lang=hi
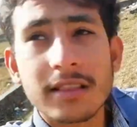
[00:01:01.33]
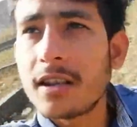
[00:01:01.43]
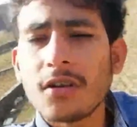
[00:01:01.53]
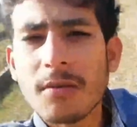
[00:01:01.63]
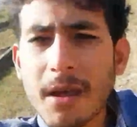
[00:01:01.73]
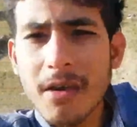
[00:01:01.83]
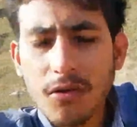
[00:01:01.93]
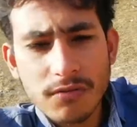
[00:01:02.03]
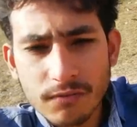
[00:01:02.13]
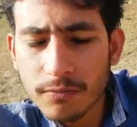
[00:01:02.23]
इतने कोई मैं
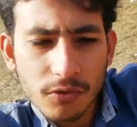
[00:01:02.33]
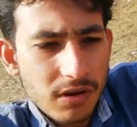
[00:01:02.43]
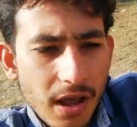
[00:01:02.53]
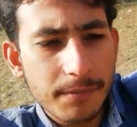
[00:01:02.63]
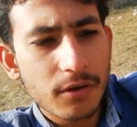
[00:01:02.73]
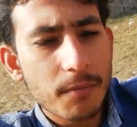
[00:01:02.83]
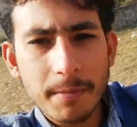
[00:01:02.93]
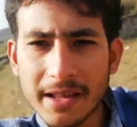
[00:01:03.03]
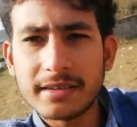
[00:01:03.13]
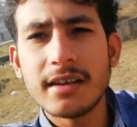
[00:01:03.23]
कोई कोई आपसे कोई
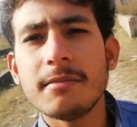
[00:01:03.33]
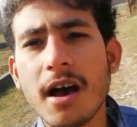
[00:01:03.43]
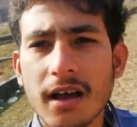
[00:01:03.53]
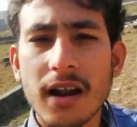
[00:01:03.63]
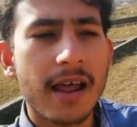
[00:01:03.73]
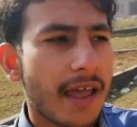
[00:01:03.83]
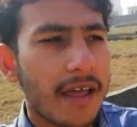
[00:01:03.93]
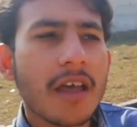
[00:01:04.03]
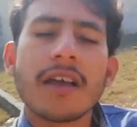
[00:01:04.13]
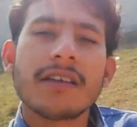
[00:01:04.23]
पैसे नहीं मांग रहा
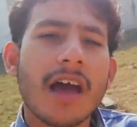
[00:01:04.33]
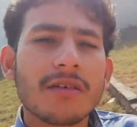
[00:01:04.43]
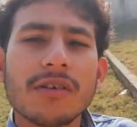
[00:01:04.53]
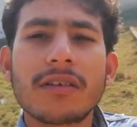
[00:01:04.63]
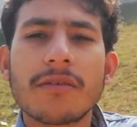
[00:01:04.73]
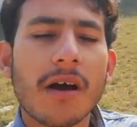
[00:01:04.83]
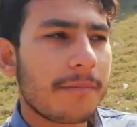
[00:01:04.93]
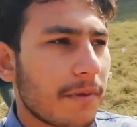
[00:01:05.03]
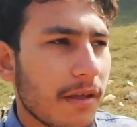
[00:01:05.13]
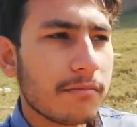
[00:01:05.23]
है ना ही इसकी
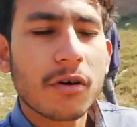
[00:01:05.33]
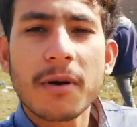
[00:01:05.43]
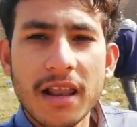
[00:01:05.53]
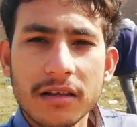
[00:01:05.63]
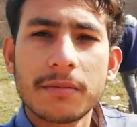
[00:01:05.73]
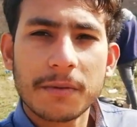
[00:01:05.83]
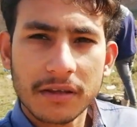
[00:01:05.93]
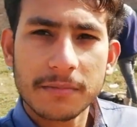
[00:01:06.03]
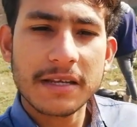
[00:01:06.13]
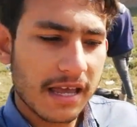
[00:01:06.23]
आपसे मोबाइल की
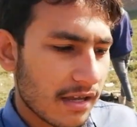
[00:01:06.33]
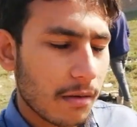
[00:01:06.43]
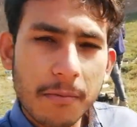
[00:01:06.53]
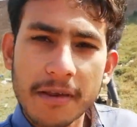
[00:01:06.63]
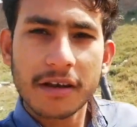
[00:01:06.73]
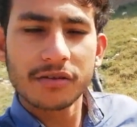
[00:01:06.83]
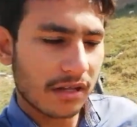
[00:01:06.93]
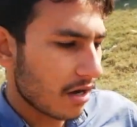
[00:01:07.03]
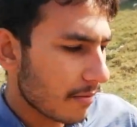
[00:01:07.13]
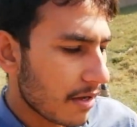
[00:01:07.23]
स्पेस भी जाएगी ये भी मसला होता है
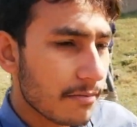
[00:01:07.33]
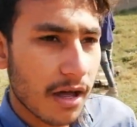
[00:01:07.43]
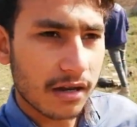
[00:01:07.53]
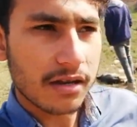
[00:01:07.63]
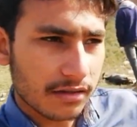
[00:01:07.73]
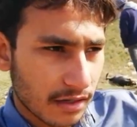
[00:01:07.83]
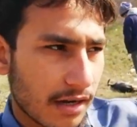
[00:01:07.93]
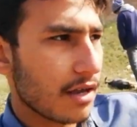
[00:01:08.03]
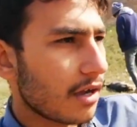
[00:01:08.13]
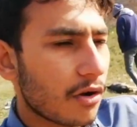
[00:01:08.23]
ना कि भाई मारे ये चला
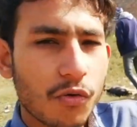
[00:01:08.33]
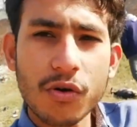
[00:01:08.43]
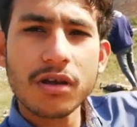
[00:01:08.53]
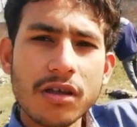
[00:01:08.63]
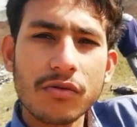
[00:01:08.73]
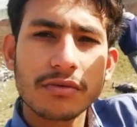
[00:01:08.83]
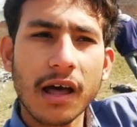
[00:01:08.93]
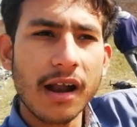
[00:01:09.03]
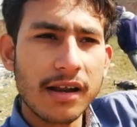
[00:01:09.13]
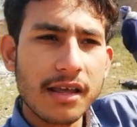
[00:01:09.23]
जाएगा कोई
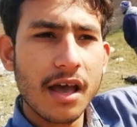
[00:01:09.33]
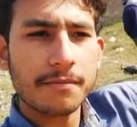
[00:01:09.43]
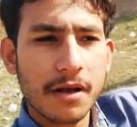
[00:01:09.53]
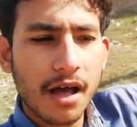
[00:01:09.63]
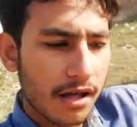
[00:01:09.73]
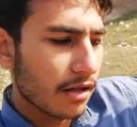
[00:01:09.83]
नुकसान नहीं है आपका